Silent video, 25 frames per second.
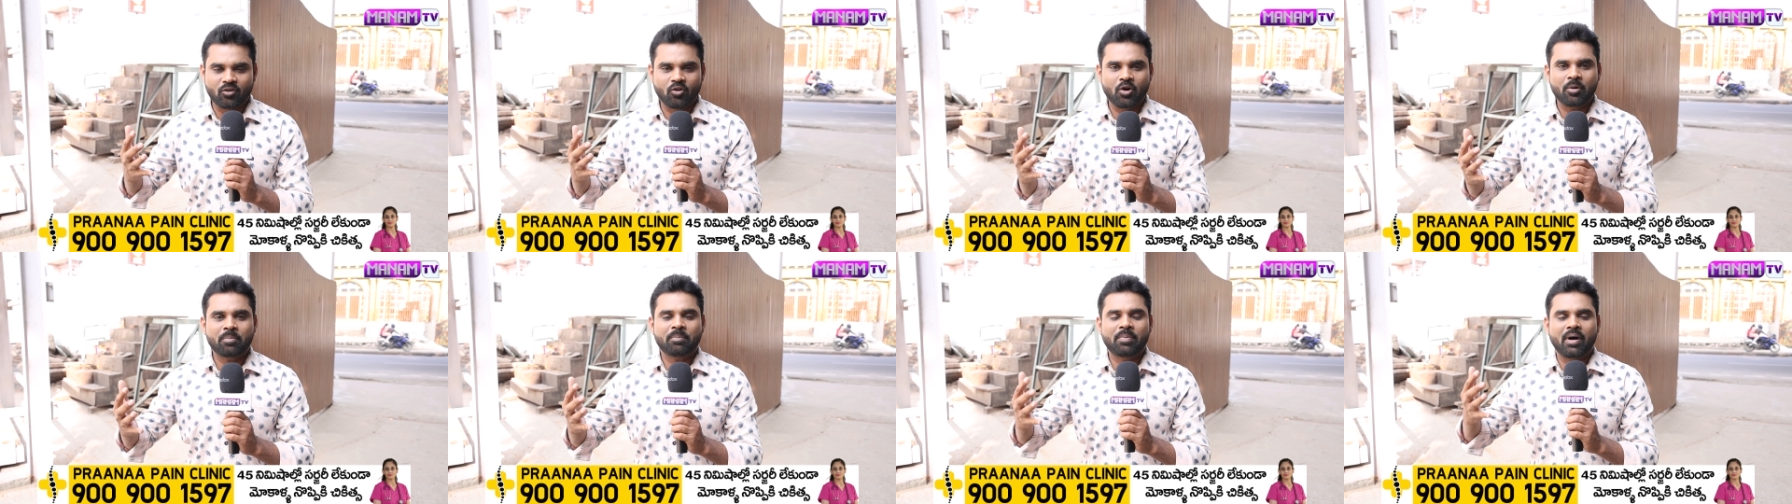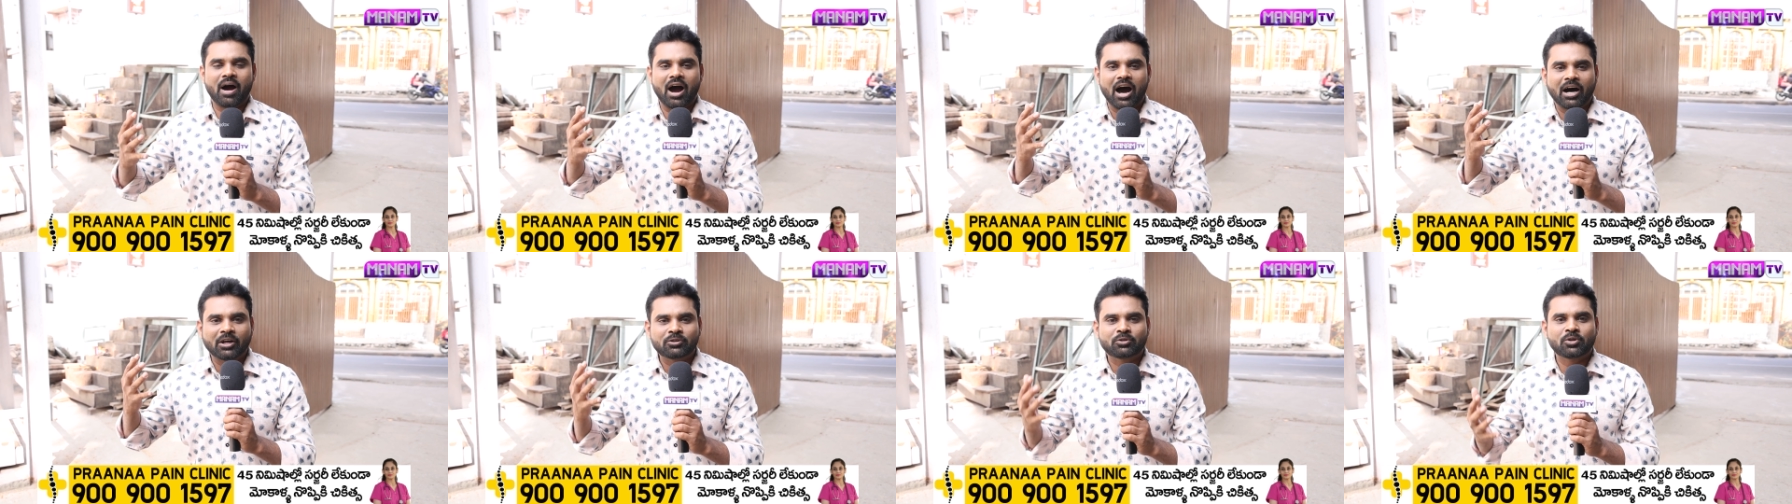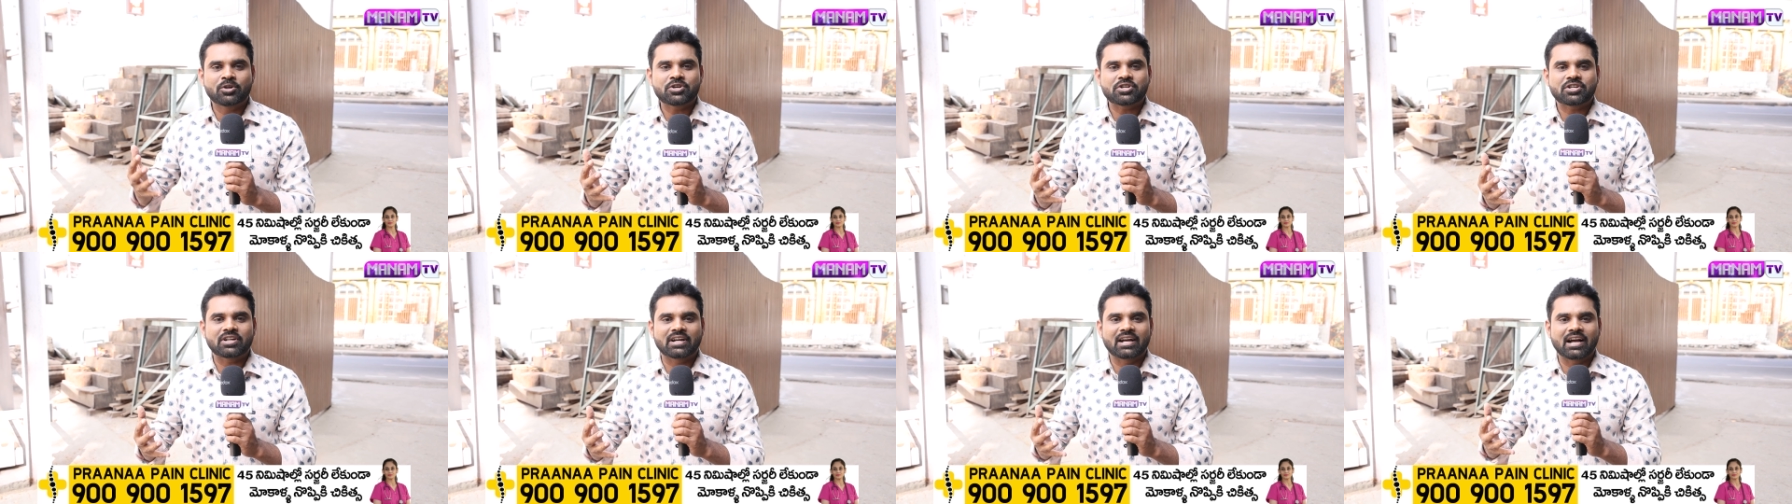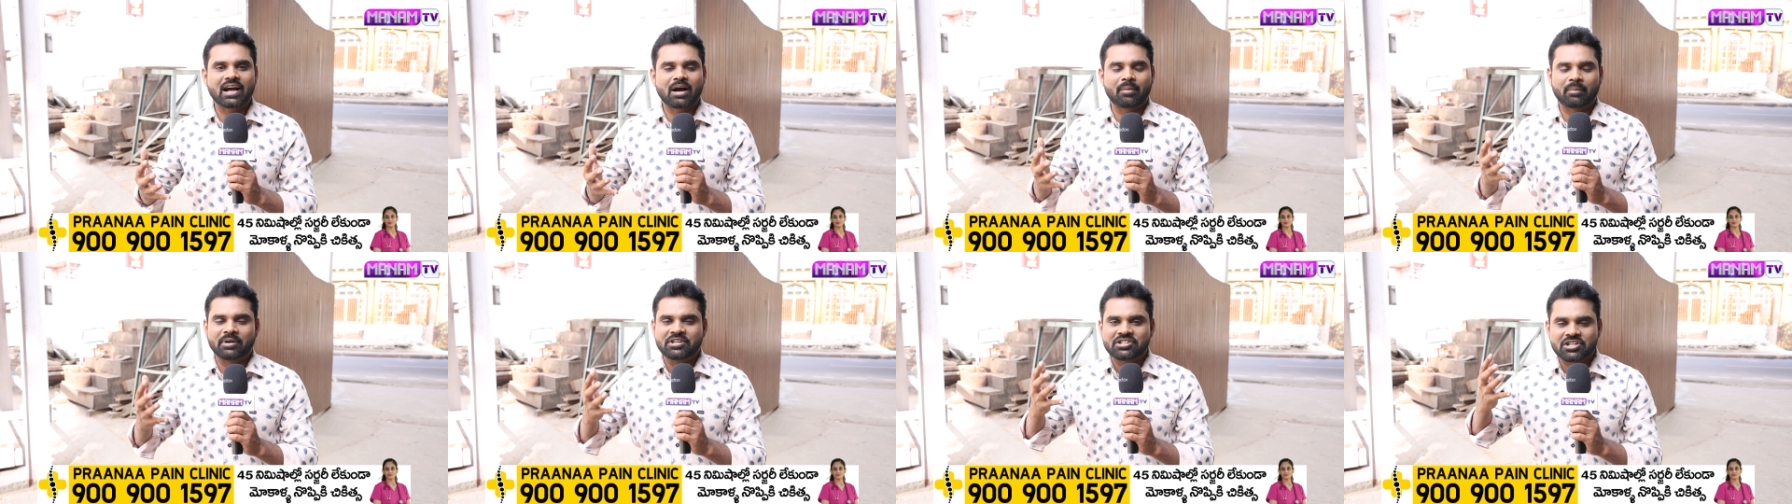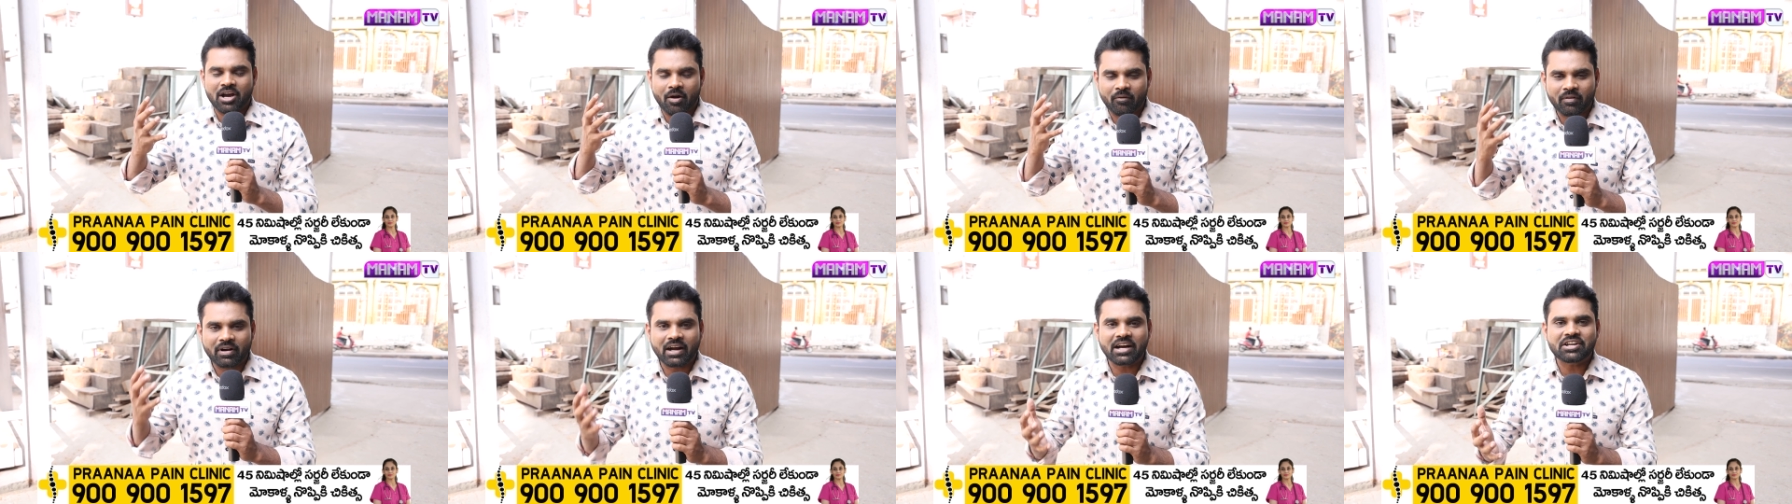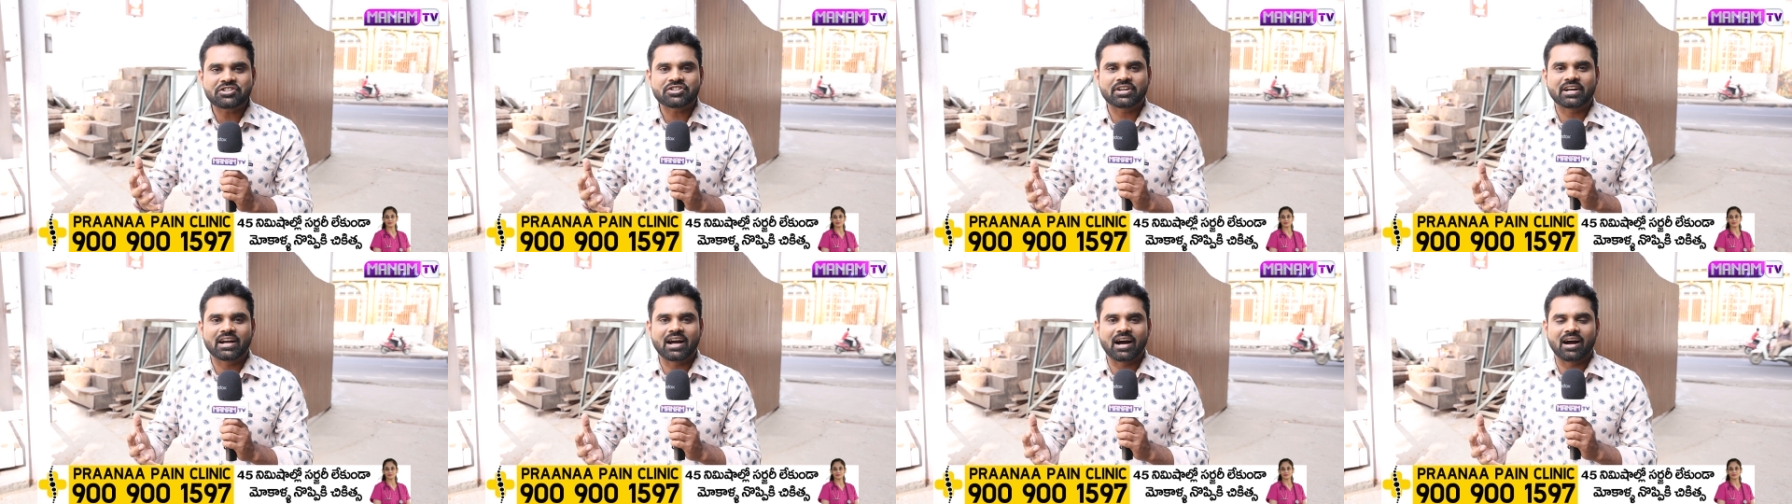గొప్ప అదృష్టంగా మంచి
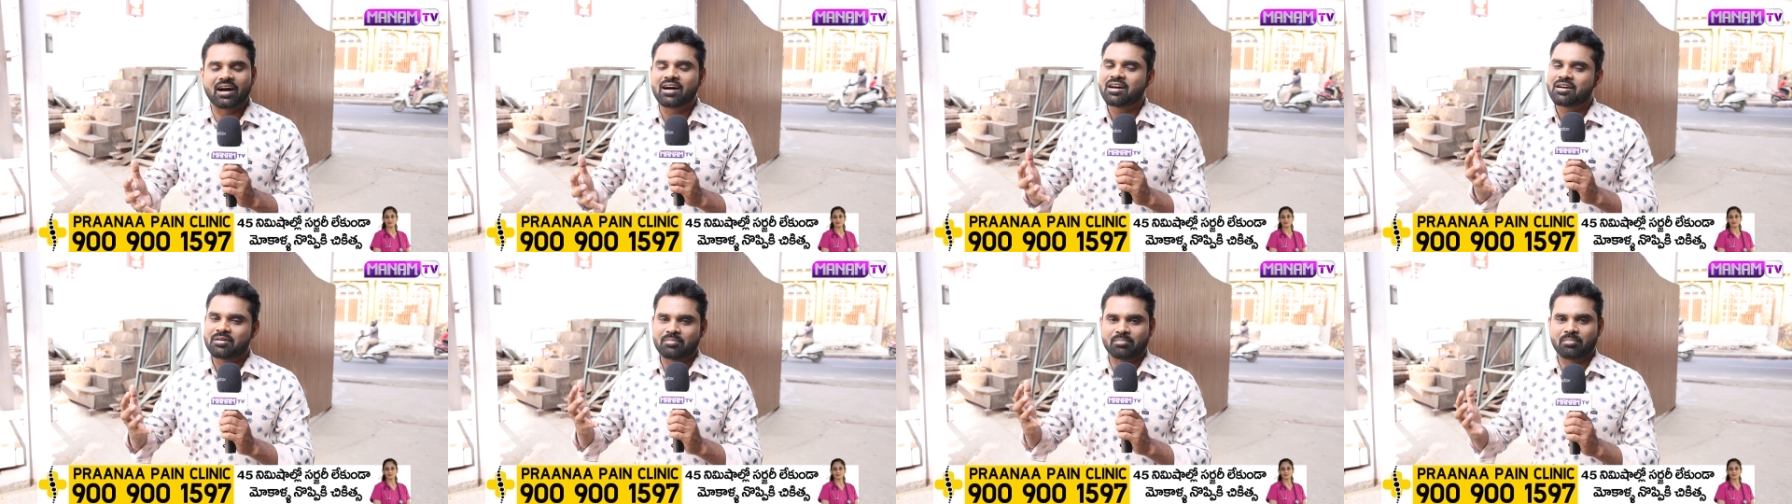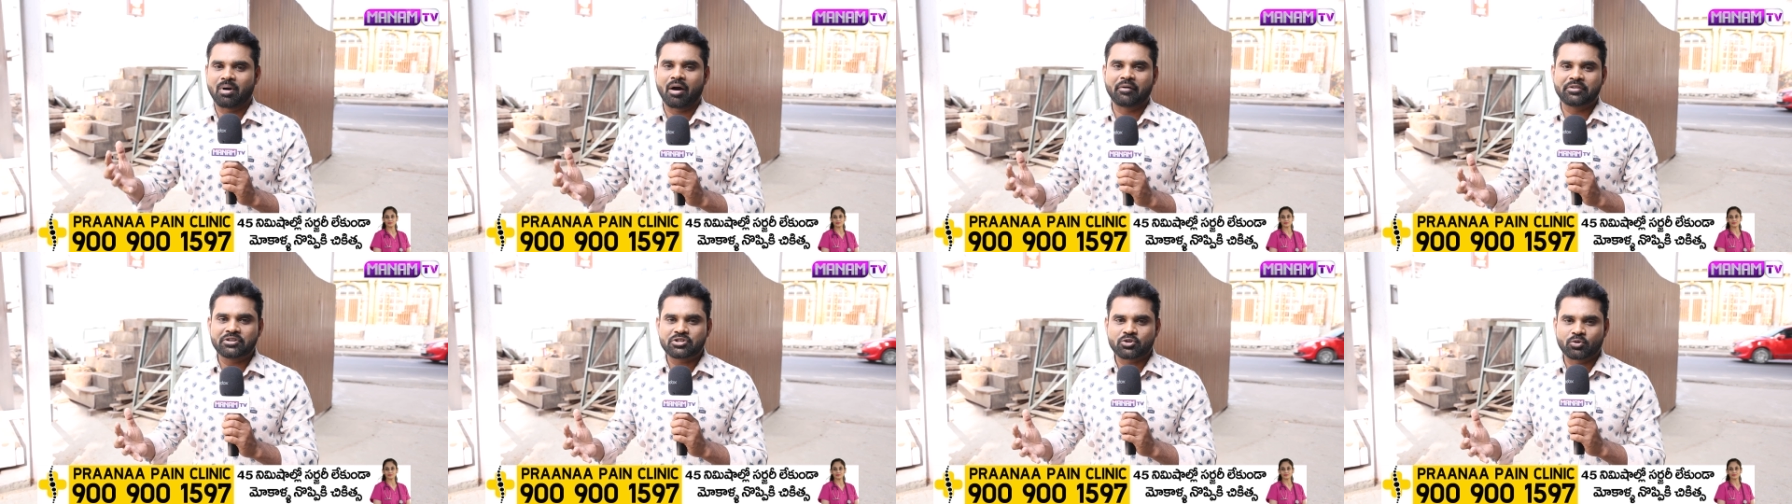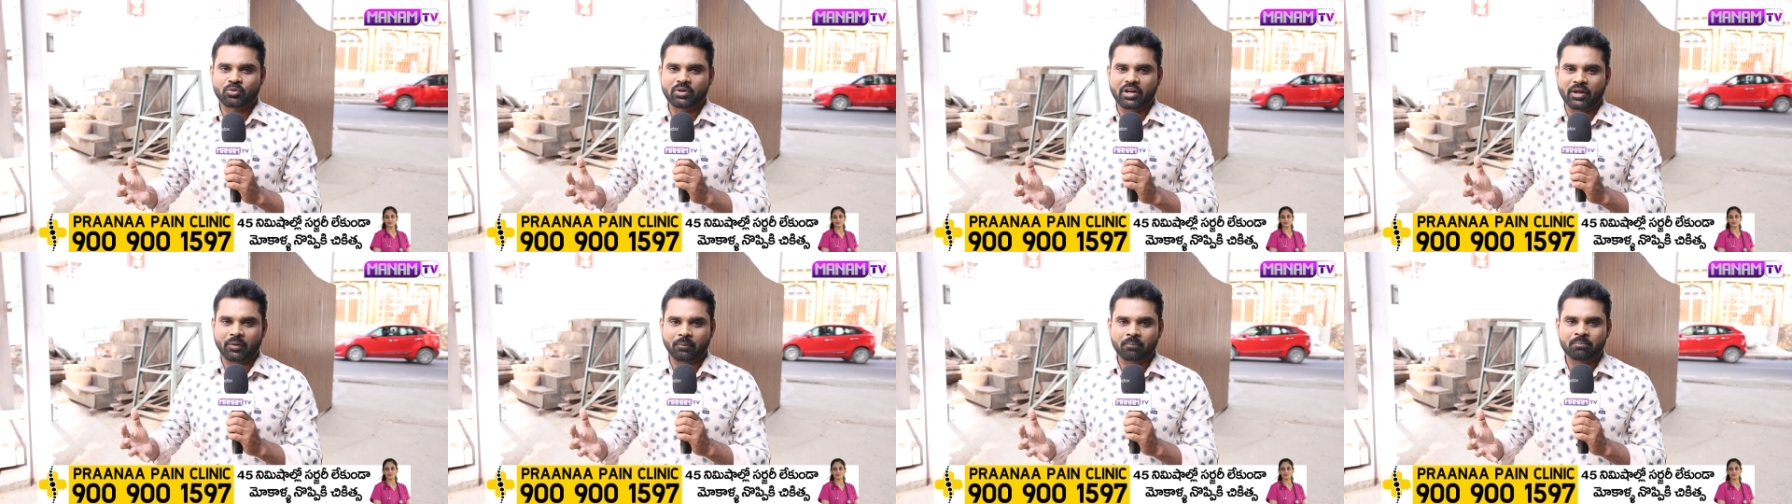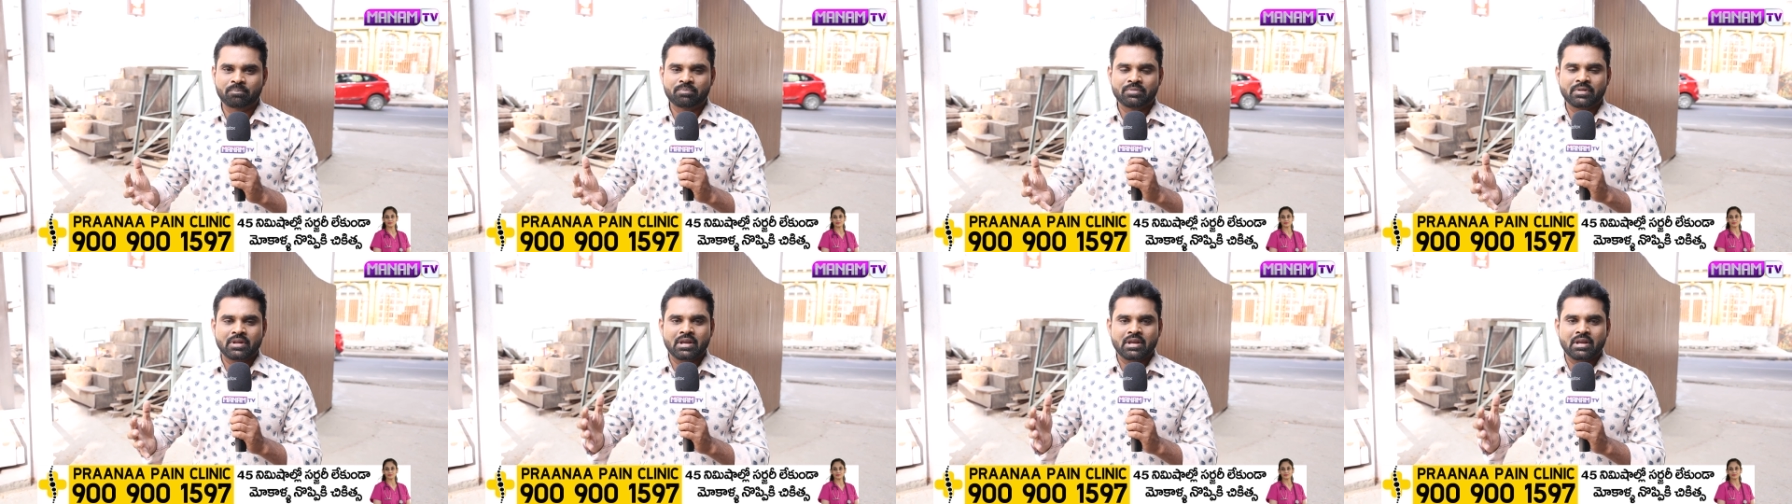అవకాశంగా భావిస్తూ ఉన్నారు